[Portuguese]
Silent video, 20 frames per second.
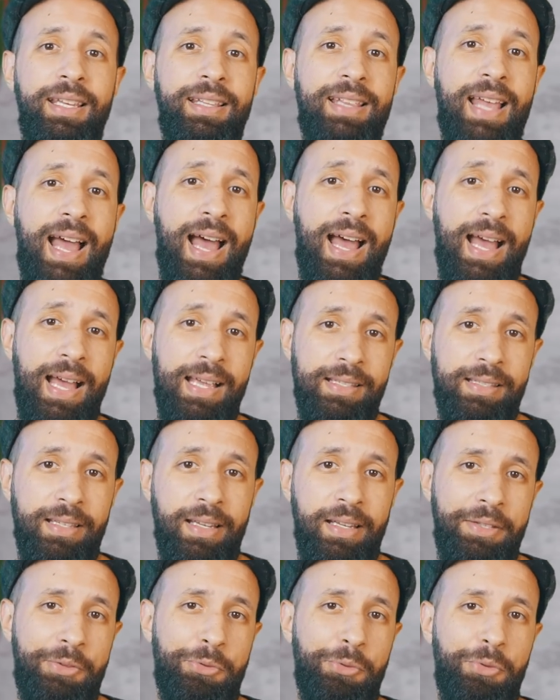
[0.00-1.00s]
e da
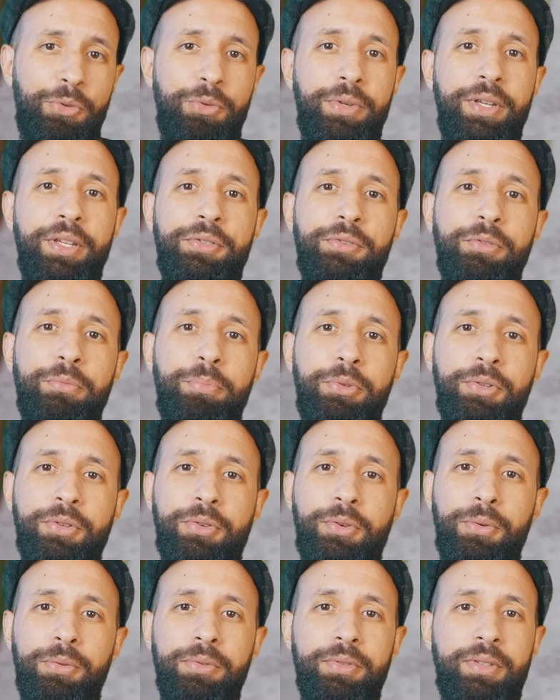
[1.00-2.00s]
Ásia. E tudo isso
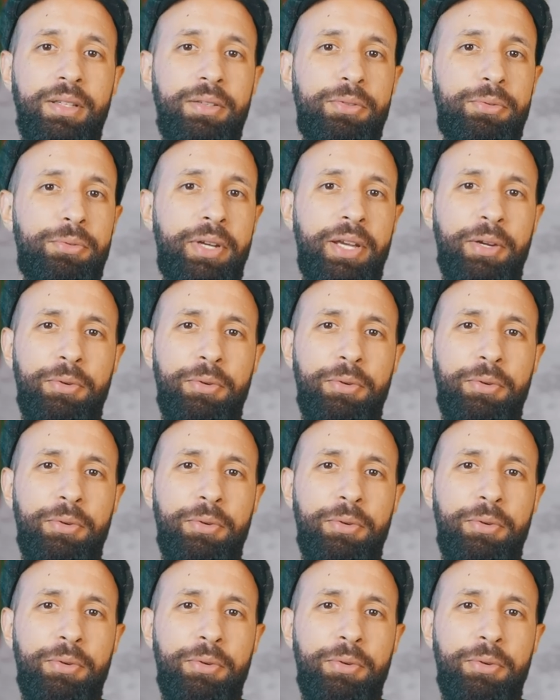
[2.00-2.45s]
por conta do